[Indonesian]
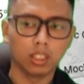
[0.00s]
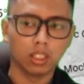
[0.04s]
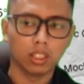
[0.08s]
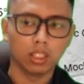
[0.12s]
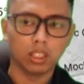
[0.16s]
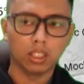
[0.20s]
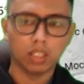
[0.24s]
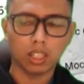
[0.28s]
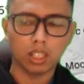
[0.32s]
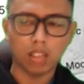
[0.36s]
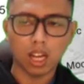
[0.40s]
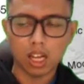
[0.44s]

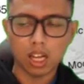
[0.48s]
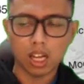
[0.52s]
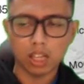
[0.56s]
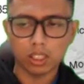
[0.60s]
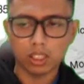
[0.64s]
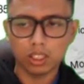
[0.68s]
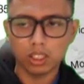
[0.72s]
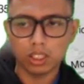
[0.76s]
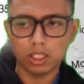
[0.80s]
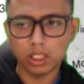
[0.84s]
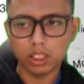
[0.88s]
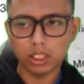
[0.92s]
Nah,
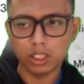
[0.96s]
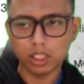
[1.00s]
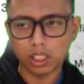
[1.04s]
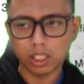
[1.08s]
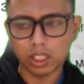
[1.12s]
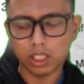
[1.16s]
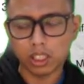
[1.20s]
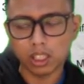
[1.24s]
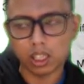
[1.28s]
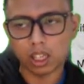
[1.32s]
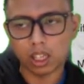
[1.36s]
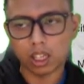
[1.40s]
di
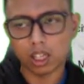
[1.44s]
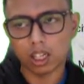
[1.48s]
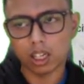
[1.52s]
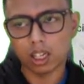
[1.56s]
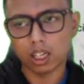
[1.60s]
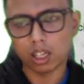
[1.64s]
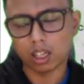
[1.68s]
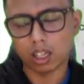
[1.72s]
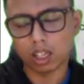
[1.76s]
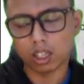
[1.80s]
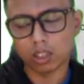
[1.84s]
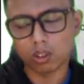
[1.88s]
sini
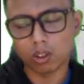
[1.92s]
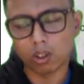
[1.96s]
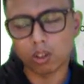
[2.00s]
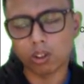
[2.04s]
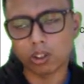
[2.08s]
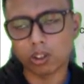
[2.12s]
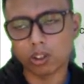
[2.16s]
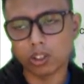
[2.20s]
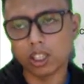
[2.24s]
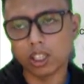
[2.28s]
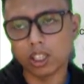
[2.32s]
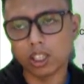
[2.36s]
uh, atau
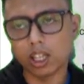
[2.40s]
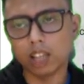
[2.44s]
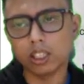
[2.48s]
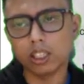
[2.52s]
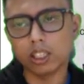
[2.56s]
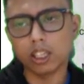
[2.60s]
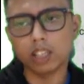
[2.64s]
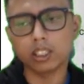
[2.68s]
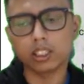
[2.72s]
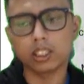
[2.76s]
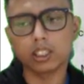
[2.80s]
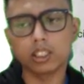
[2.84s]
origin
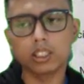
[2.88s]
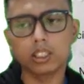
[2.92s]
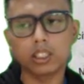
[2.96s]
Andes,